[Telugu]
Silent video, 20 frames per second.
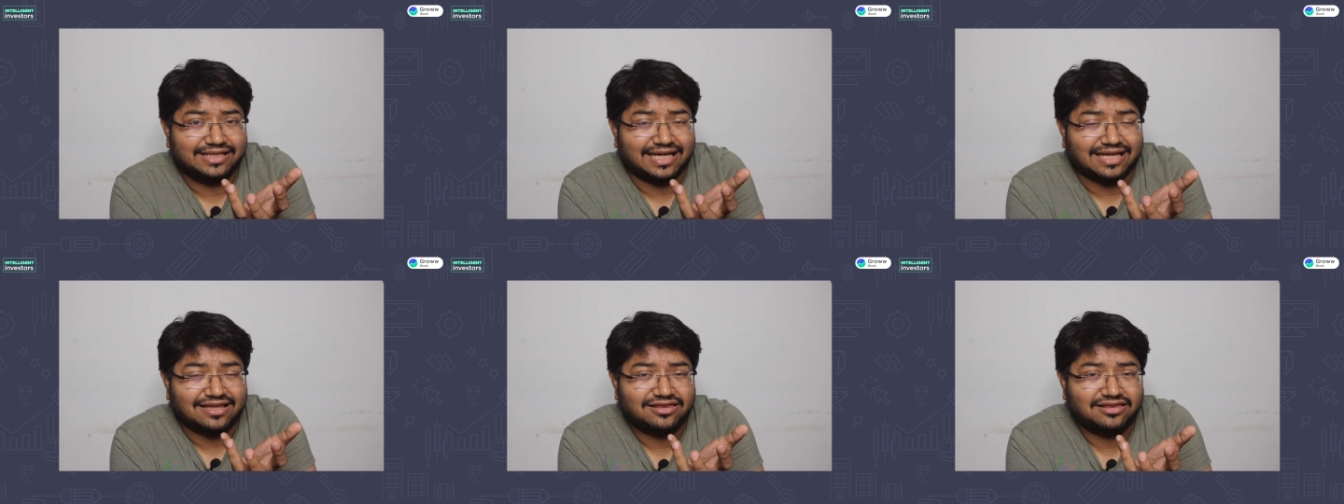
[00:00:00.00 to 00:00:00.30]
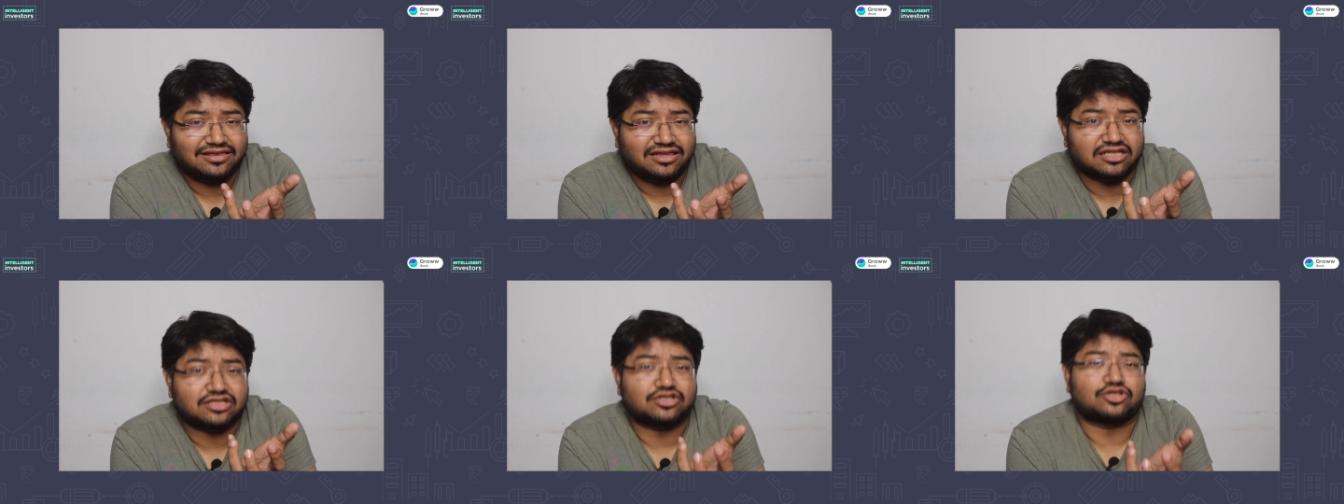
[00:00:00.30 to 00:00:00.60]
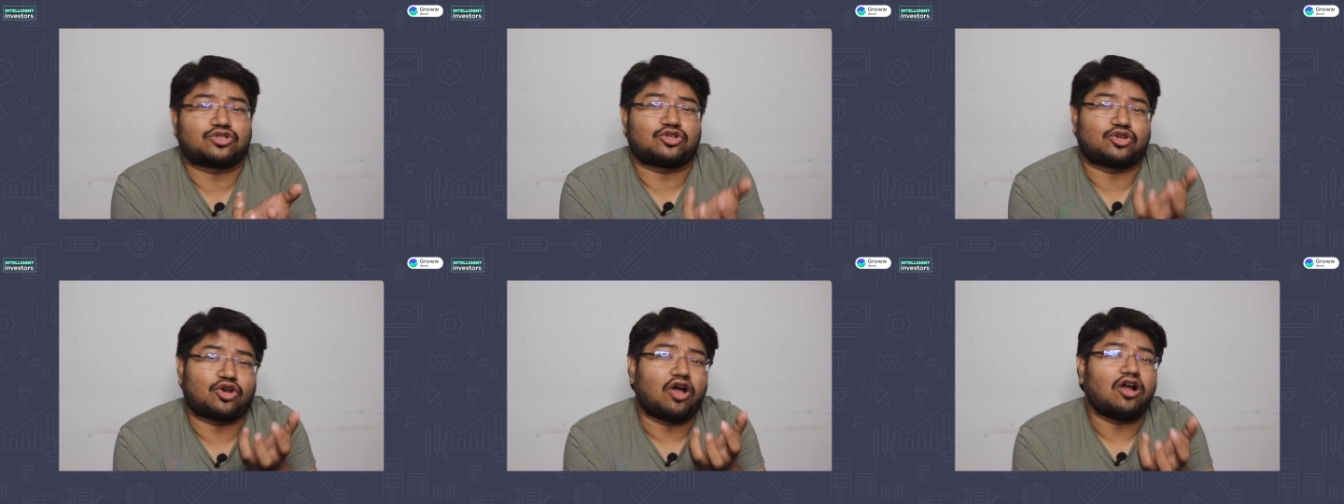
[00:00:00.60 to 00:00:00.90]
ఎంత
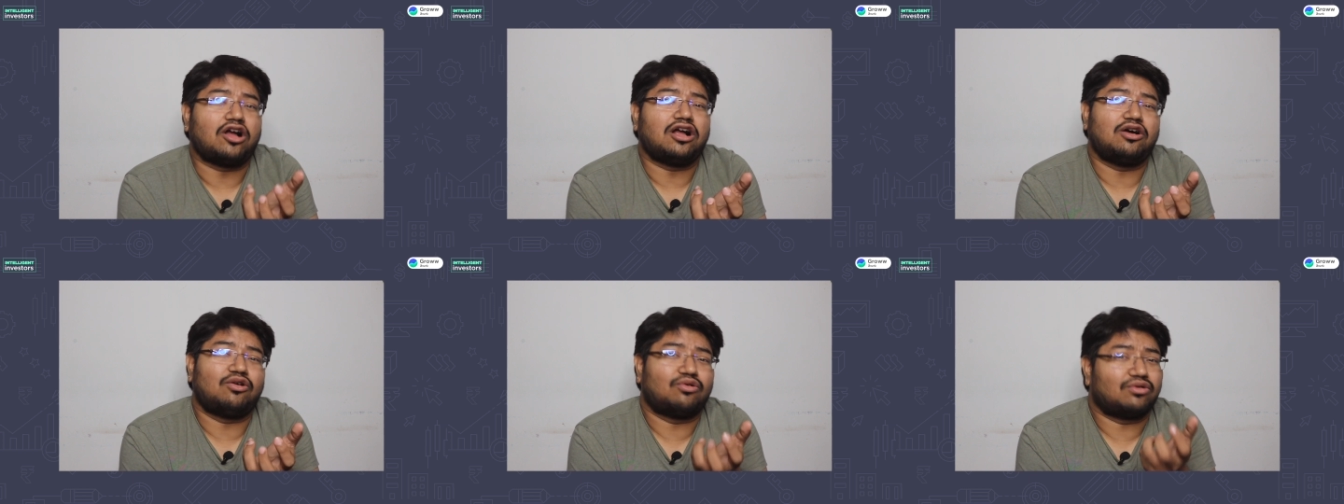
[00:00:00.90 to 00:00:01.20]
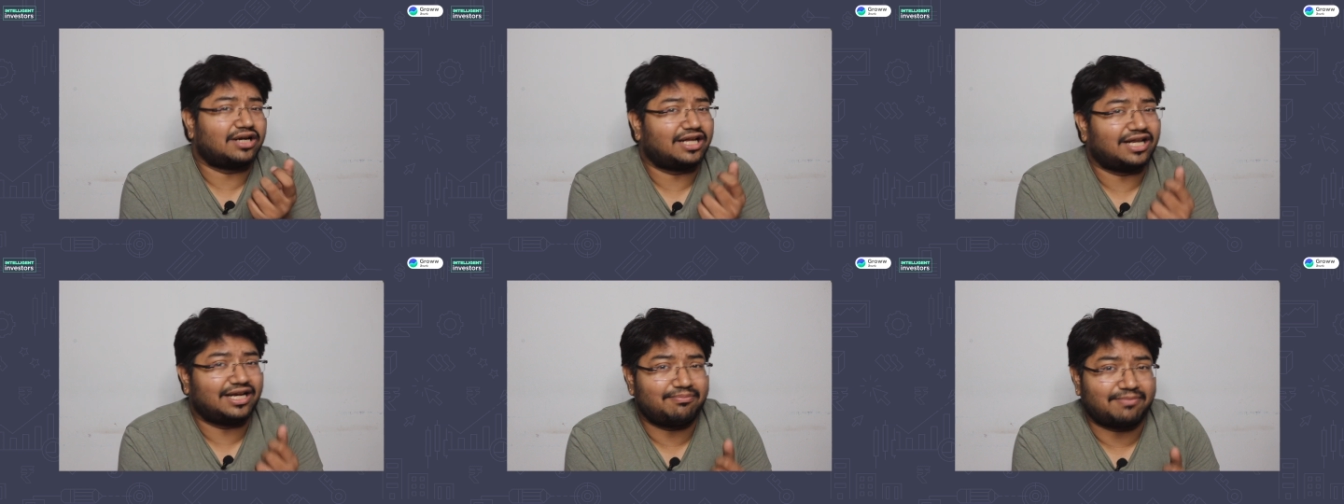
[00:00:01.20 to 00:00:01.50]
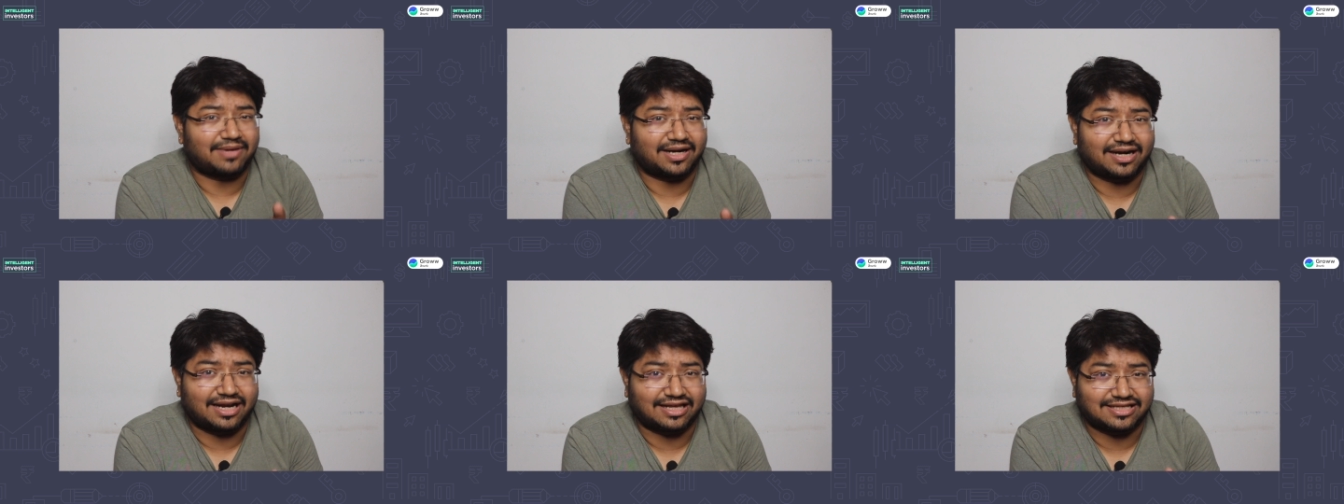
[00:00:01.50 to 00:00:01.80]
స్ట్రాంగ్గా ఉండాలి
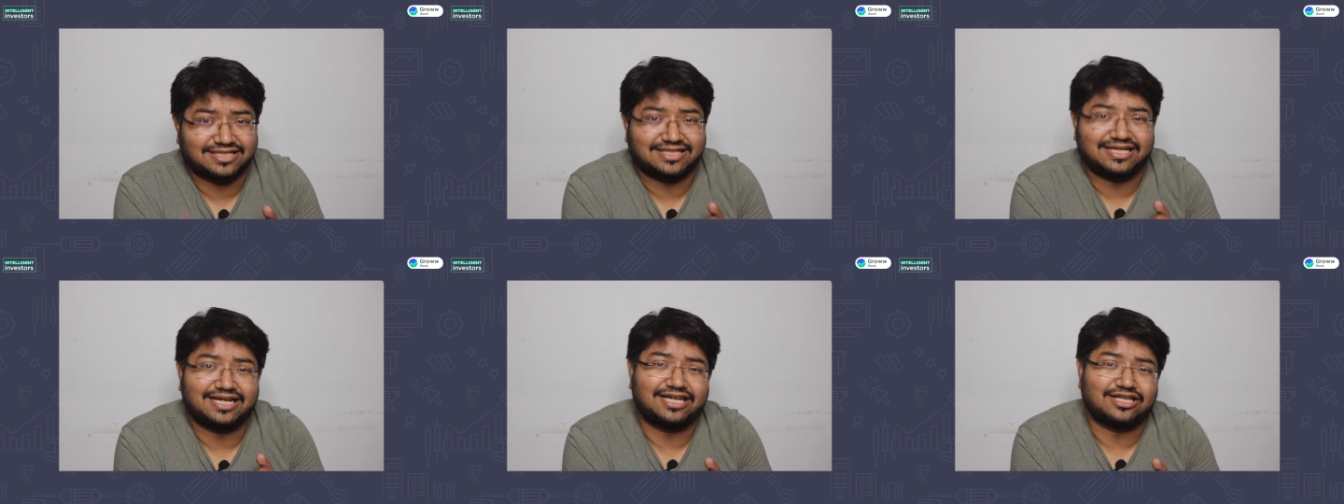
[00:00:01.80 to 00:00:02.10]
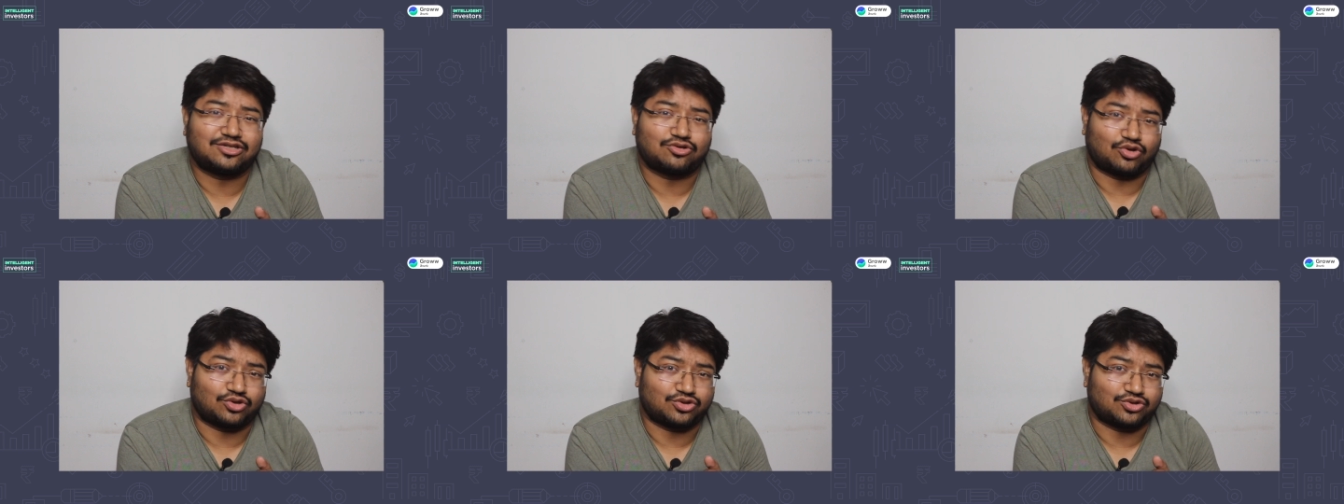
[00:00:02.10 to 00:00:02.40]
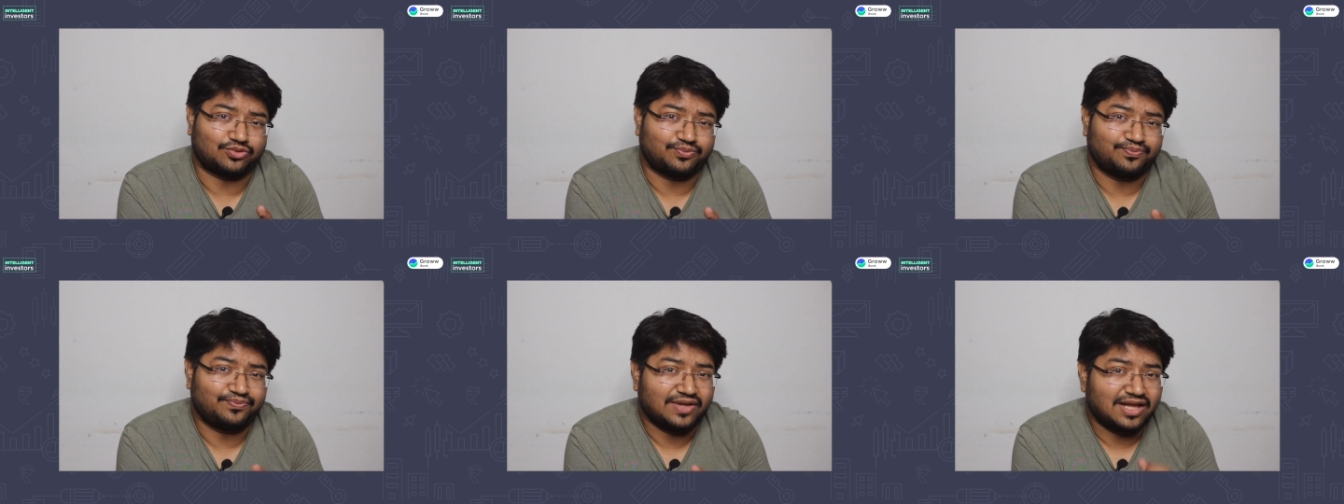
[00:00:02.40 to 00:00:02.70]
మన నెసెసిటీస్
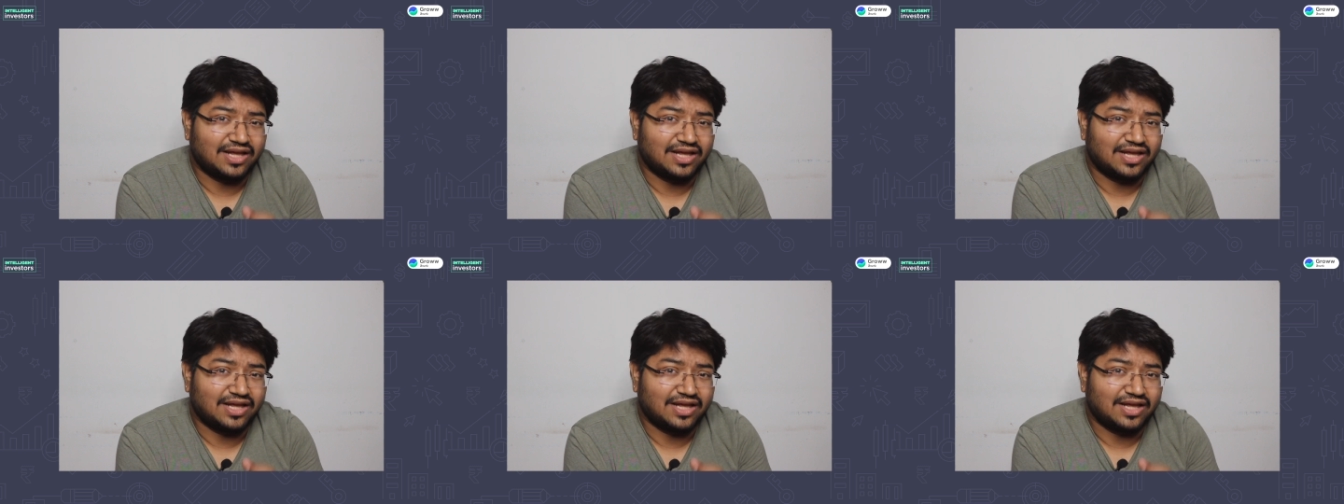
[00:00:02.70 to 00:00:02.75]
కోసం